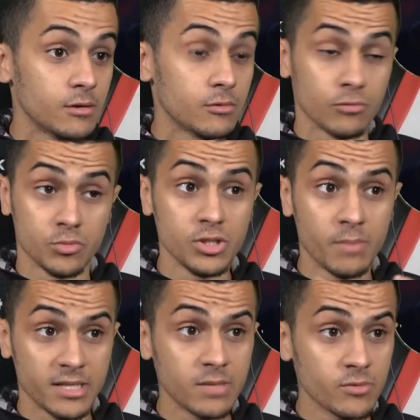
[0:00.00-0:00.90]
Donc je me dis,
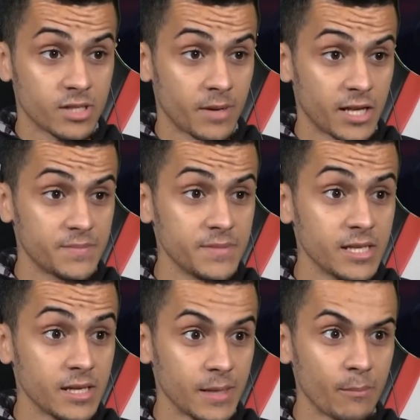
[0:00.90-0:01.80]
bah c'est bon, c'est pas la
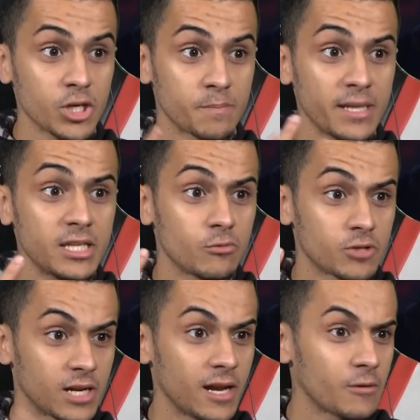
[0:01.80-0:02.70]
cheminée. Et moi je panique, donc
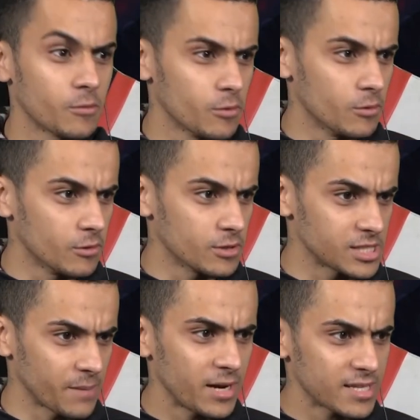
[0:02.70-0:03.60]
j'ai là, le, euh,
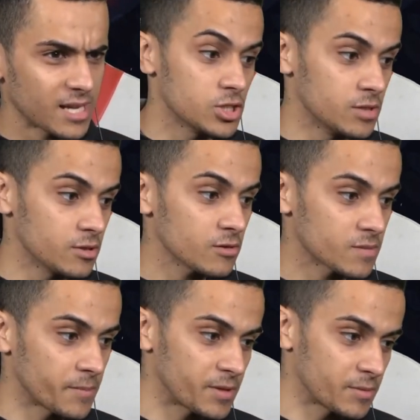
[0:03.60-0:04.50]
j'appelle la salle. Je dis, non,
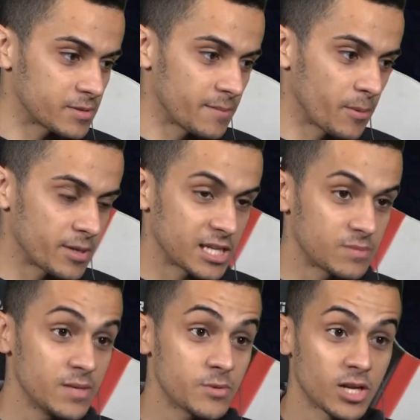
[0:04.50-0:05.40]
ça peut pas être la
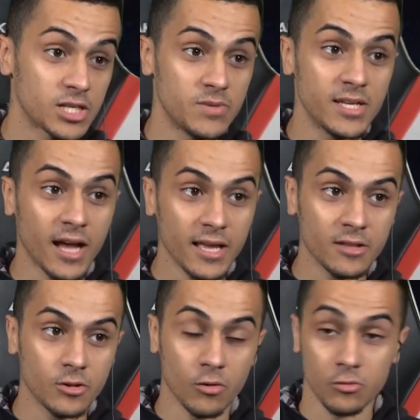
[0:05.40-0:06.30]
cheminée parce que la cheminée, y a rien
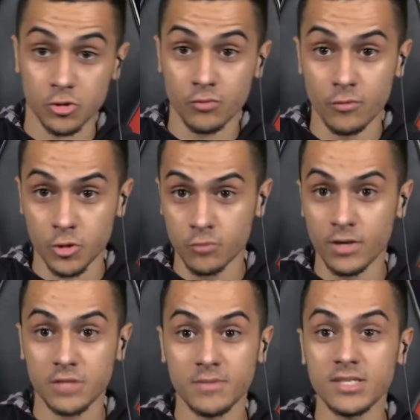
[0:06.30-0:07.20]
dedans. J'ouvre, j'ouvre
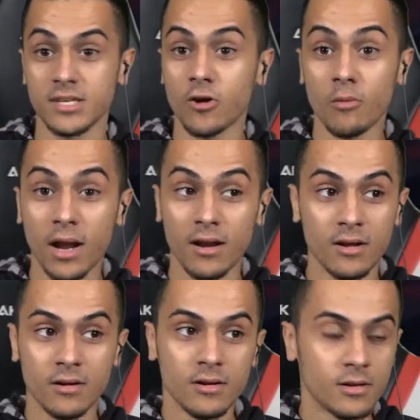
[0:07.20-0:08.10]
la cheminée, c'est normal.
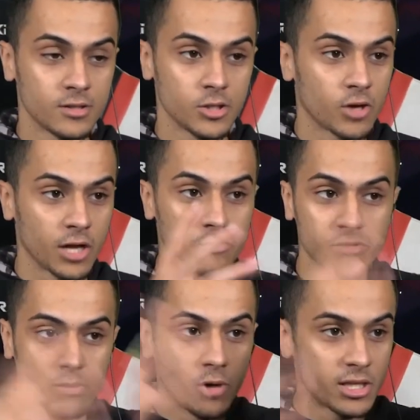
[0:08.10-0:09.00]
C'est genre, y juste
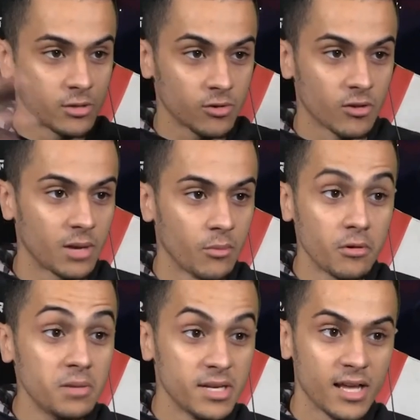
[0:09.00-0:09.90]
des bois qui sont en train de
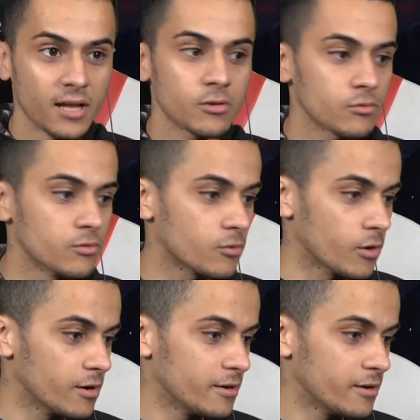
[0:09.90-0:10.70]
brûler, mais y a rien de ouf quoi.